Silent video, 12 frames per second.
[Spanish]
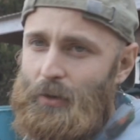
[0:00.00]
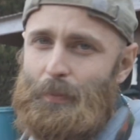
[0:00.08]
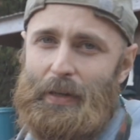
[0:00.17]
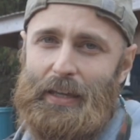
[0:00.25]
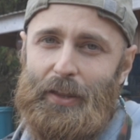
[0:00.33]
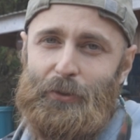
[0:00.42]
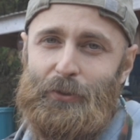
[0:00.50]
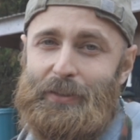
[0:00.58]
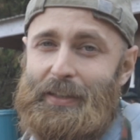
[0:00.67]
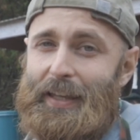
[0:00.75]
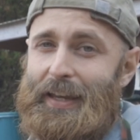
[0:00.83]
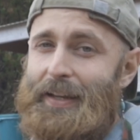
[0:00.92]

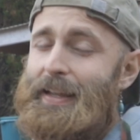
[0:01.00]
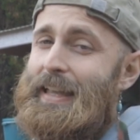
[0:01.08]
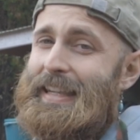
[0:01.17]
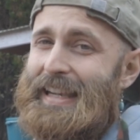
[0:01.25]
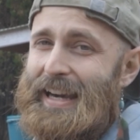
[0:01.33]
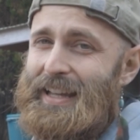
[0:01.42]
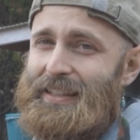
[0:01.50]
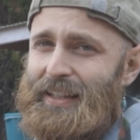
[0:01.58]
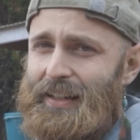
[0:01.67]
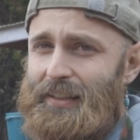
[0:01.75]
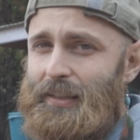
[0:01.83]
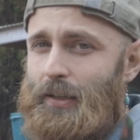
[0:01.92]
acompañados de
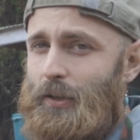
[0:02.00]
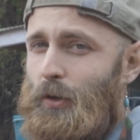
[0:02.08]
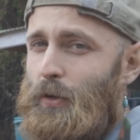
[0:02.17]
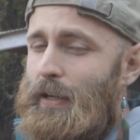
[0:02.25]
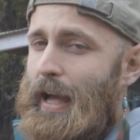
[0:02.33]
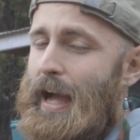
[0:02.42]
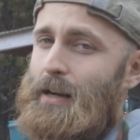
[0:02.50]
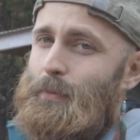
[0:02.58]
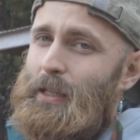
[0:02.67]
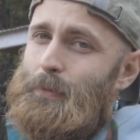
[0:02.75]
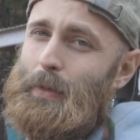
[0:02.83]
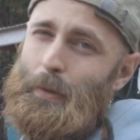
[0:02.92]
rangers con
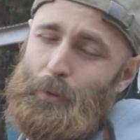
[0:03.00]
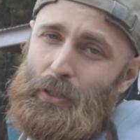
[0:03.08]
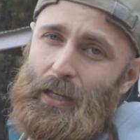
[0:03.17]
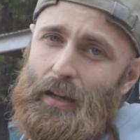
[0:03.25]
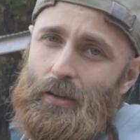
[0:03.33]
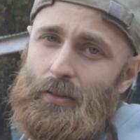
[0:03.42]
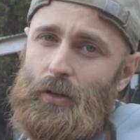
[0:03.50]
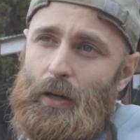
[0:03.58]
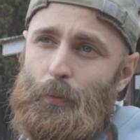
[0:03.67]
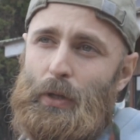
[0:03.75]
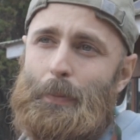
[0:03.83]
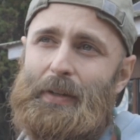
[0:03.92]
armas para protegernos de lo
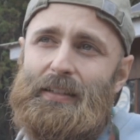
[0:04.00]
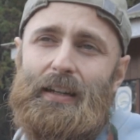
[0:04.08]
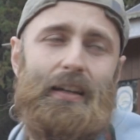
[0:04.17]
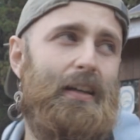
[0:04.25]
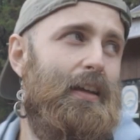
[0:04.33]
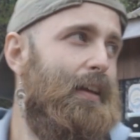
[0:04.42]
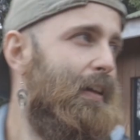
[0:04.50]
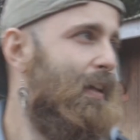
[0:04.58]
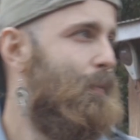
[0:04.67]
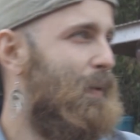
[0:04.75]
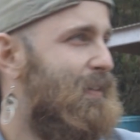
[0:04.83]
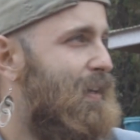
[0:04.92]
que pueda pasar
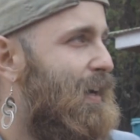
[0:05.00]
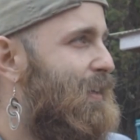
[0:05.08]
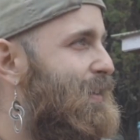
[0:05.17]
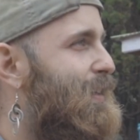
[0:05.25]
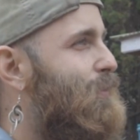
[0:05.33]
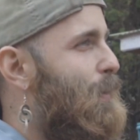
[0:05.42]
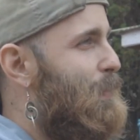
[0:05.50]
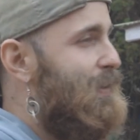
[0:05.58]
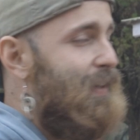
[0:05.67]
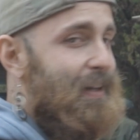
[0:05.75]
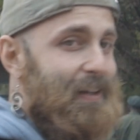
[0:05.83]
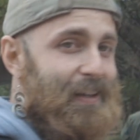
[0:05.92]
y el paisaje tiene una
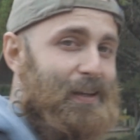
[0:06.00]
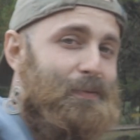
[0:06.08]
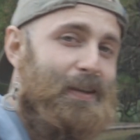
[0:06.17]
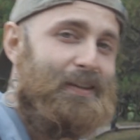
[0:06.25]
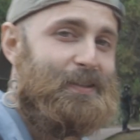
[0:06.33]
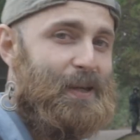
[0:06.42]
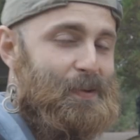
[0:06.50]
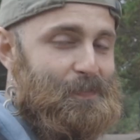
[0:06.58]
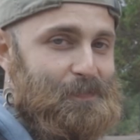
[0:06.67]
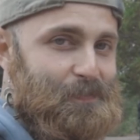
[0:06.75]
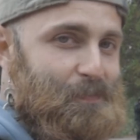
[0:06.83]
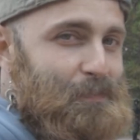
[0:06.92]
pinta increíble, así que
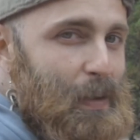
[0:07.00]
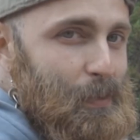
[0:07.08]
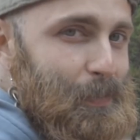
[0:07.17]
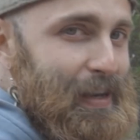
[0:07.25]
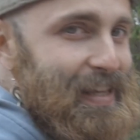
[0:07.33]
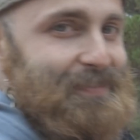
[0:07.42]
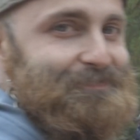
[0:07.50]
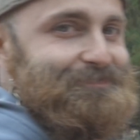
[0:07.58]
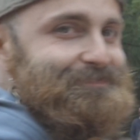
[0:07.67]
vamos para allá.